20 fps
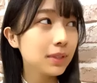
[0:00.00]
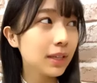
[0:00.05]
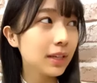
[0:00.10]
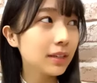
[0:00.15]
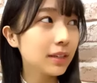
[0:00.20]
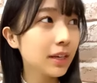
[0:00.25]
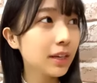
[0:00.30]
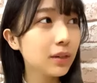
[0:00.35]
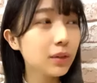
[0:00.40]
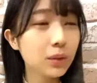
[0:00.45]

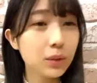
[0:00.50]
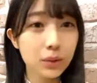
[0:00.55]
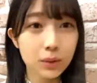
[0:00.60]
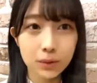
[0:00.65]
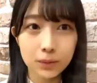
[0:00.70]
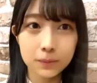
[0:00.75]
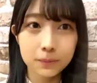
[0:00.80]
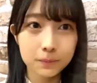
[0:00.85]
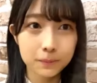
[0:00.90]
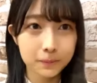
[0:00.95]
ね結構
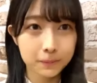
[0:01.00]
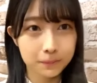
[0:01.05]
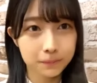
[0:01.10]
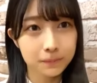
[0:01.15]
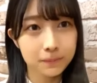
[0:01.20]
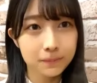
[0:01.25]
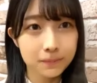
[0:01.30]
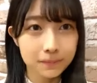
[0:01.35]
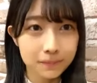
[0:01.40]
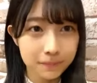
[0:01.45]

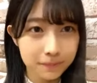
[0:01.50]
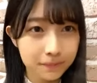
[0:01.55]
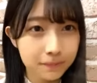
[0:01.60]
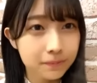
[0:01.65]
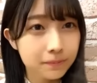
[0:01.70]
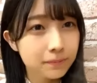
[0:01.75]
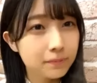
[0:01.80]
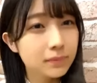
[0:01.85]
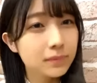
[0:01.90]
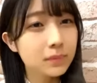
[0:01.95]

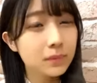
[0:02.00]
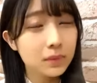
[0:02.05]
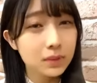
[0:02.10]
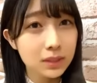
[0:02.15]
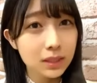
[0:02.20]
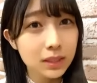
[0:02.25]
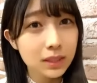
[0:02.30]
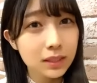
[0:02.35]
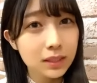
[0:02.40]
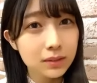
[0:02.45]
素
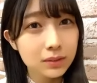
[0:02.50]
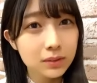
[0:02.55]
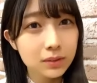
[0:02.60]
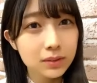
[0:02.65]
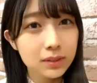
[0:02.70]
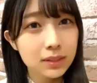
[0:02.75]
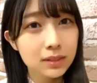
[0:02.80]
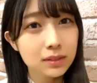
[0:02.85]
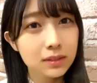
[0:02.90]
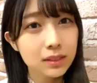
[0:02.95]
敵な
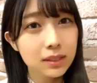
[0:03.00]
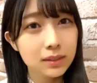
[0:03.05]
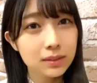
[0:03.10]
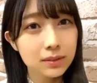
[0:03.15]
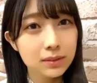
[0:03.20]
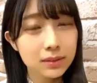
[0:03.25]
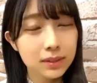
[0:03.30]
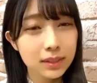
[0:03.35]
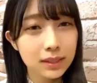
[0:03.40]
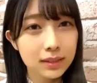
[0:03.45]
コンサートになり
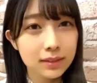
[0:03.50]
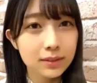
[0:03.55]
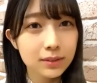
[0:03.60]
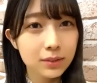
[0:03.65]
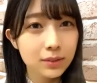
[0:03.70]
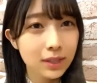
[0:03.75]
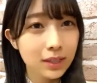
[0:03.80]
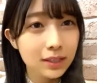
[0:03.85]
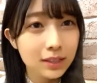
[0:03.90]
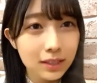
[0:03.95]
そうな
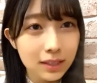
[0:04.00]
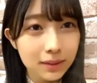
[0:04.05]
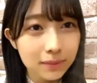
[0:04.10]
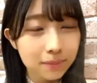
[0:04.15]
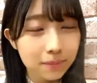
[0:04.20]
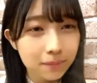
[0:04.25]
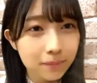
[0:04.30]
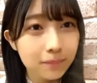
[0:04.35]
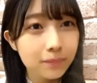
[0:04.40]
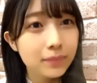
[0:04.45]
予感が
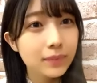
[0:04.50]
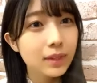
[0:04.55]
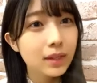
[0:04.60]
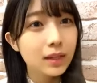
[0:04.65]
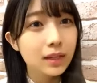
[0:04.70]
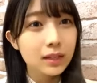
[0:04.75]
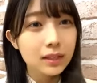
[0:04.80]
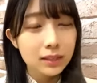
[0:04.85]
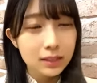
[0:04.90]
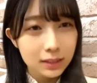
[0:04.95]

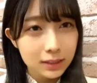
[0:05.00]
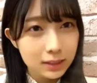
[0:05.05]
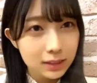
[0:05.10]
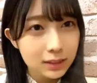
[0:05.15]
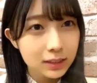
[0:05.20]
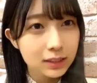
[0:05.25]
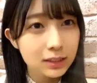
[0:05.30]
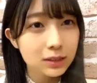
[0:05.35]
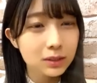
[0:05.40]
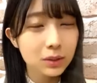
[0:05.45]
ひし
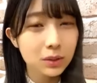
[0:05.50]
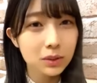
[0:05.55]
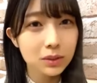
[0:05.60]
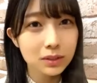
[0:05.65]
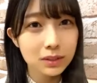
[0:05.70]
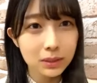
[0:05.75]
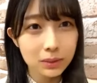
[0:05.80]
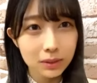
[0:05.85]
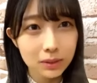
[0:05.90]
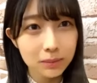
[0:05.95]
ひしと
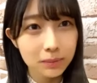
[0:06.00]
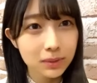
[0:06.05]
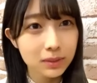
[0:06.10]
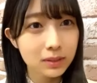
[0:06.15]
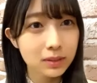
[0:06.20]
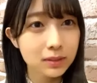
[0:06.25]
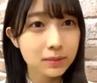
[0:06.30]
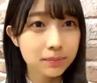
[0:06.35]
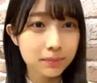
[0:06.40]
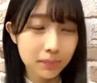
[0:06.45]
しておりま
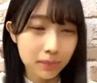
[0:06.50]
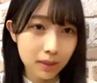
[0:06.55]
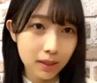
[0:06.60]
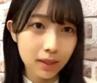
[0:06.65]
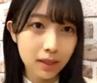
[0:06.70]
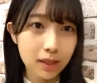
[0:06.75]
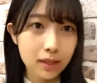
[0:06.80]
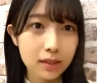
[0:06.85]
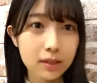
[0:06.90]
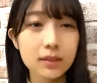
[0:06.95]
す
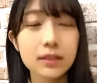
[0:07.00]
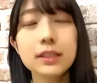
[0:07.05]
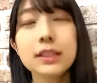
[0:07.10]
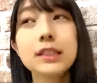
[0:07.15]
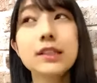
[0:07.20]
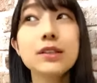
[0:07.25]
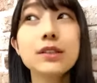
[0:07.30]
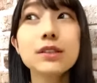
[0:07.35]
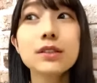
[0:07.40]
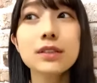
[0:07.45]

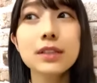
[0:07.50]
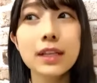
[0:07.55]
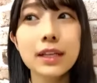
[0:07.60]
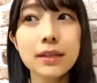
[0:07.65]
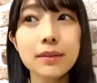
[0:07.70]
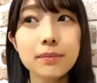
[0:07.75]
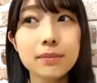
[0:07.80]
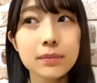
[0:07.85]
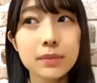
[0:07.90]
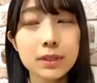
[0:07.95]
昨日の
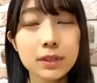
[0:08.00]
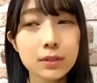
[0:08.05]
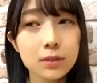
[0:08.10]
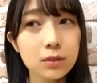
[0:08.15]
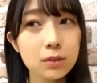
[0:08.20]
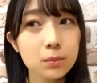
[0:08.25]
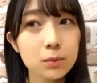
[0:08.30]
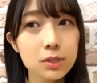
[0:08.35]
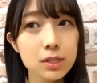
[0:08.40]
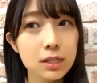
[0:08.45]
ね昨
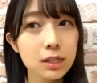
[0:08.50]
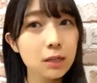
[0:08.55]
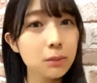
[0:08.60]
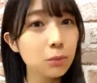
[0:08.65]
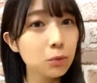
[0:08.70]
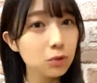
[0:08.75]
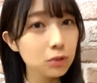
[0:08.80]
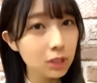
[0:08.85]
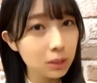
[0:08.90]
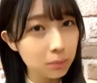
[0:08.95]
日も坂
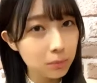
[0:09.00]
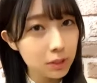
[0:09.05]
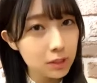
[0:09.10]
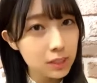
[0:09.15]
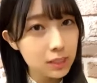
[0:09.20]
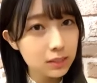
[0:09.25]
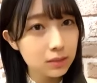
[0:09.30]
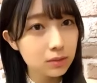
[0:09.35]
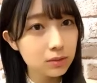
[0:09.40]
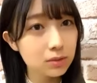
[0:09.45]
本奈美
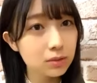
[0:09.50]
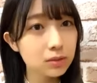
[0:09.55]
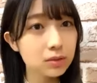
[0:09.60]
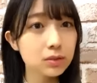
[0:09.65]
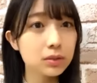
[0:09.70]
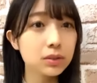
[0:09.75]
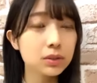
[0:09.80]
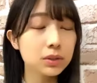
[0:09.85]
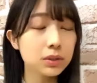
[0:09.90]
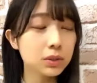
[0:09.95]
ちゃんの
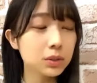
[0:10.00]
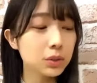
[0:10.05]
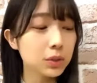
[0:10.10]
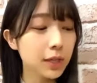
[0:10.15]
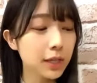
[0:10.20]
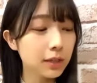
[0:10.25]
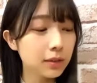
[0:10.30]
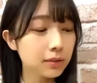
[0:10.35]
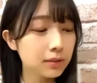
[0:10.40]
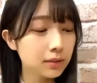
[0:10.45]
卒業公
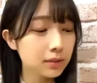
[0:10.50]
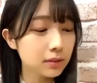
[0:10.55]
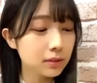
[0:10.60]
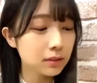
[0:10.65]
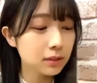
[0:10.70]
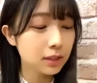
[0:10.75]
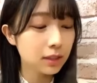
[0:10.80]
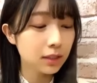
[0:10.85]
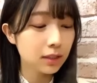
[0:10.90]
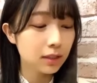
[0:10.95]
演
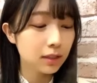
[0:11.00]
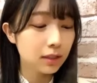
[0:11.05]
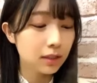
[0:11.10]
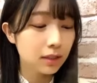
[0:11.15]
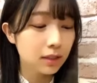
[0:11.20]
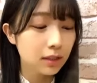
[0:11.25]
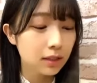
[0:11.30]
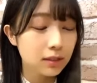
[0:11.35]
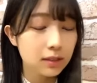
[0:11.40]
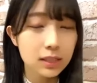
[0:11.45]
に
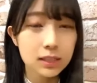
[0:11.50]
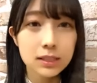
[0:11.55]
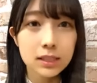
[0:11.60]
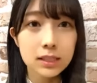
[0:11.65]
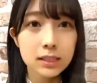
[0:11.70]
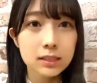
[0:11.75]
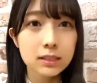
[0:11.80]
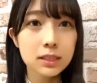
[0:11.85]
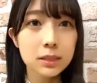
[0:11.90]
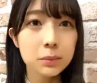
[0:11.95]
出さ
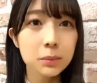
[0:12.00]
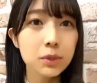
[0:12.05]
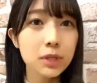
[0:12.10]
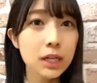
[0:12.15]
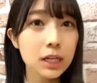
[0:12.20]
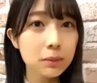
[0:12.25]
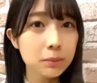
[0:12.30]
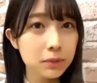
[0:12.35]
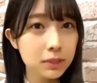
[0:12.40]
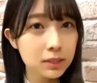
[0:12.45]
せても
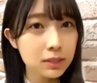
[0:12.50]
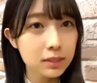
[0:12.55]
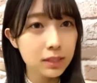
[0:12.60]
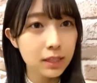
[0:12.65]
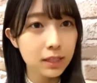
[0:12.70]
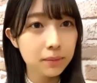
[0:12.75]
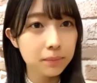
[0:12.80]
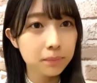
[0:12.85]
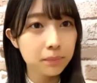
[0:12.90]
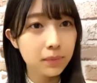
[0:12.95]
らいまし
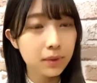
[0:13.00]
て